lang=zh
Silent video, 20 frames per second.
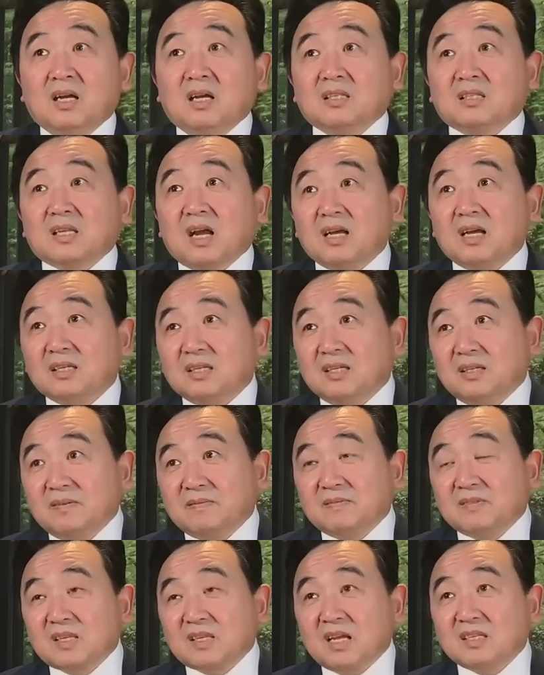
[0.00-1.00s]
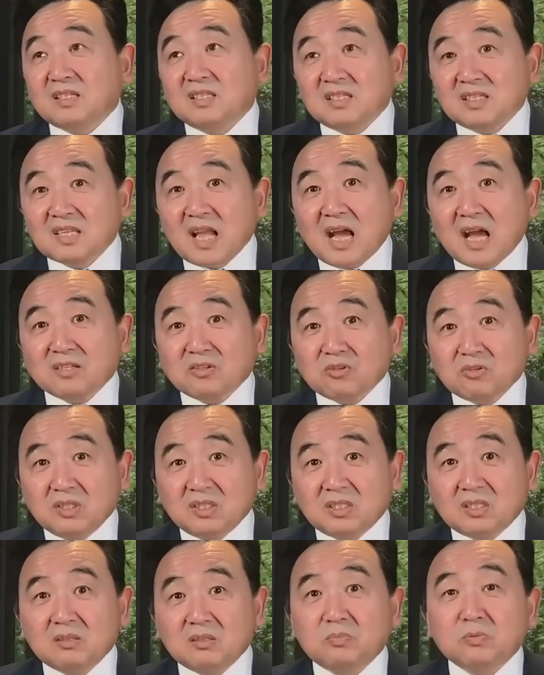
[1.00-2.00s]
他的他的纳粹
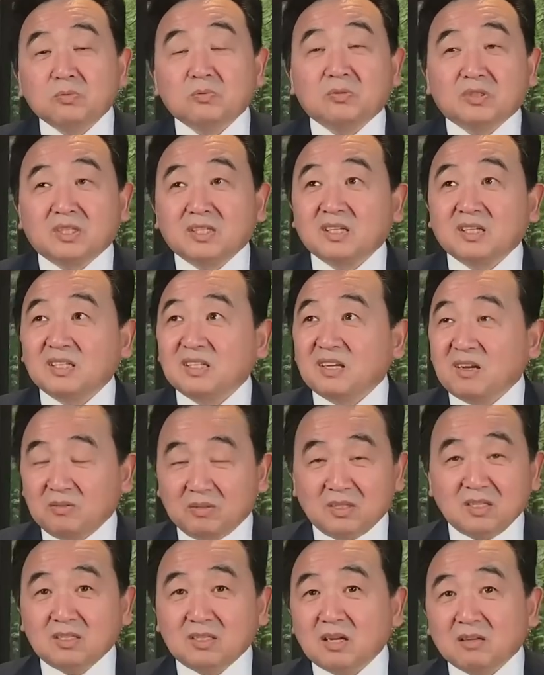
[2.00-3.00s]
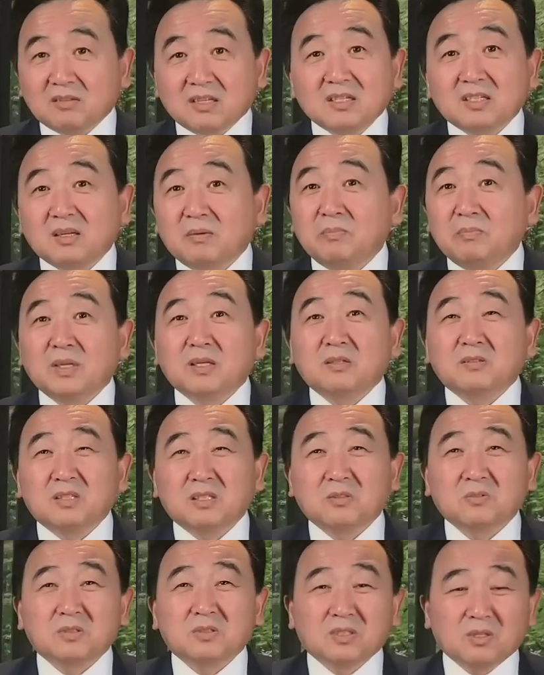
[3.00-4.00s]
支部，你可以叫你叫他什么名儿
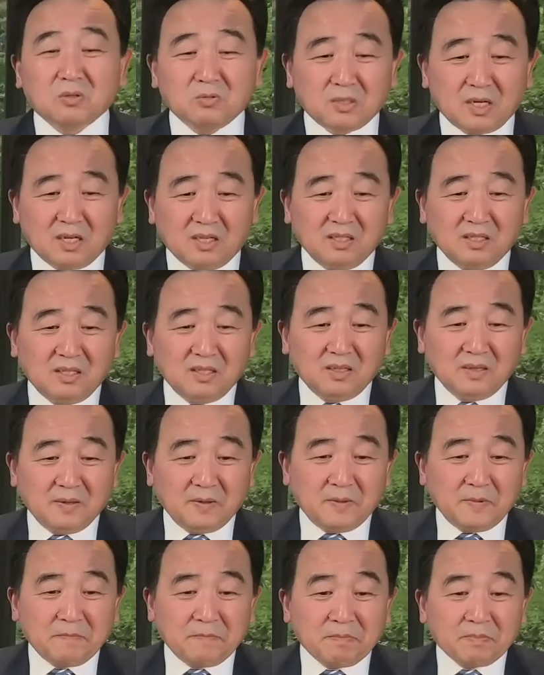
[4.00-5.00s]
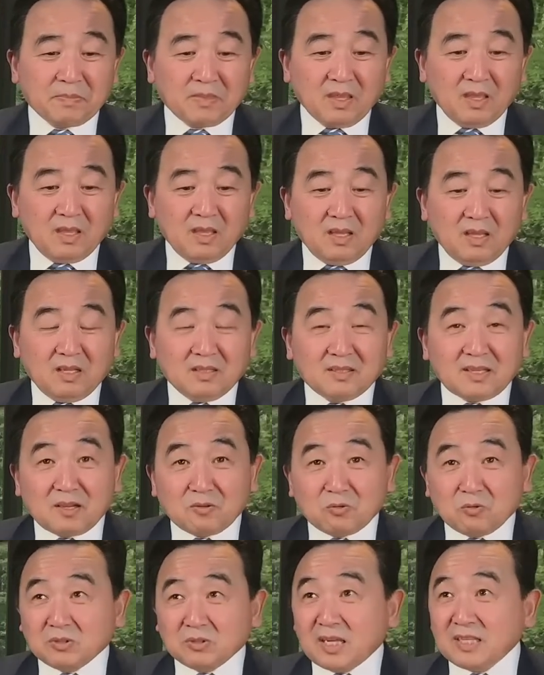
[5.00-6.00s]
都都成，但
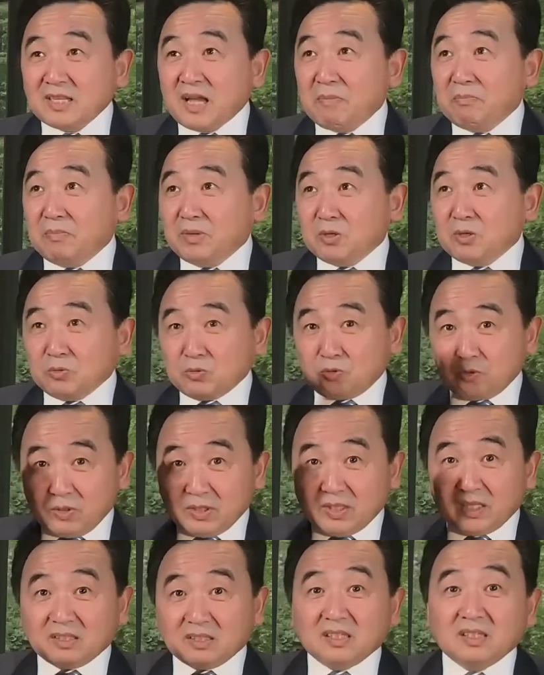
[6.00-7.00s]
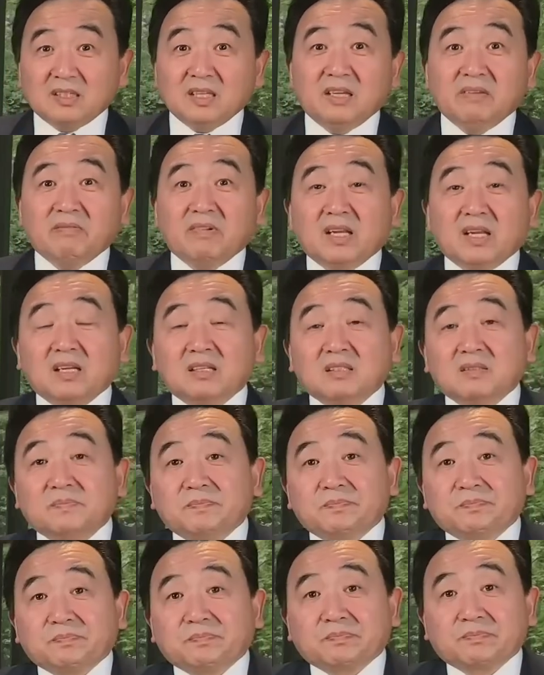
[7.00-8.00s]
共产党没有绝顶的地位了，
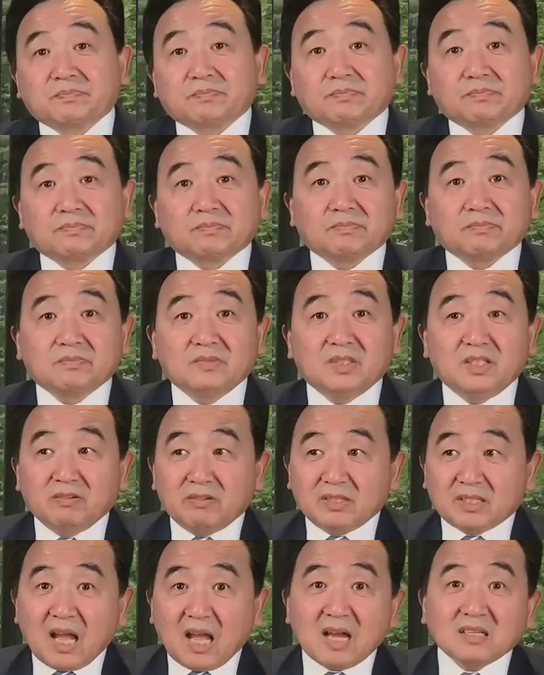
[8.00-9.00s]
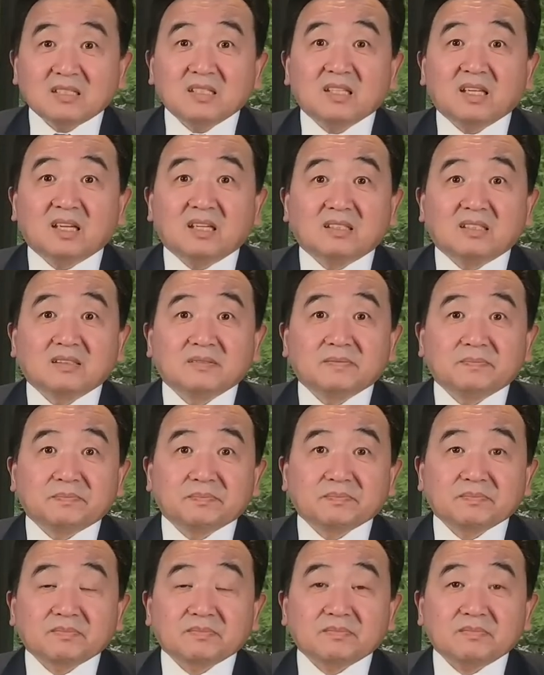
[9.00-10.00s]
因为他是顶。
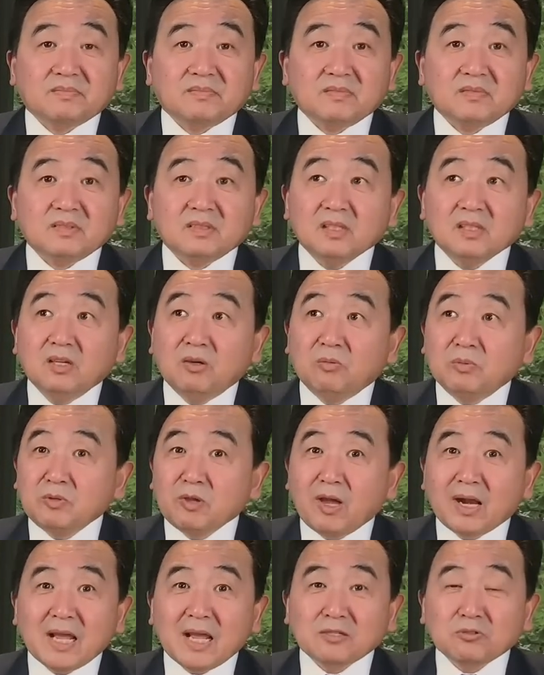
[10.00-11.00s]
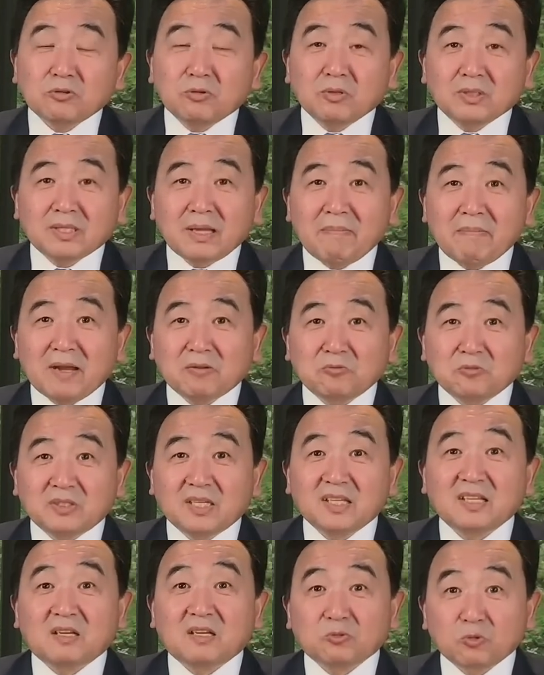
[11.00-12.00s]
我们原来说过，他把共
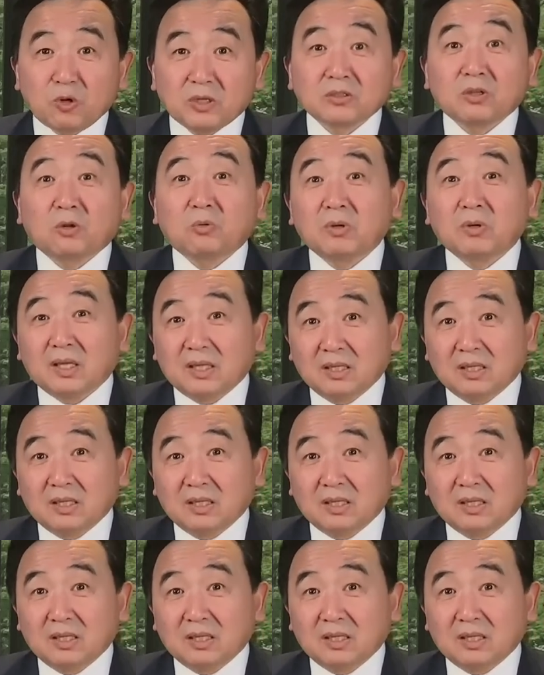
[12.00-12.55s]
产党装兜里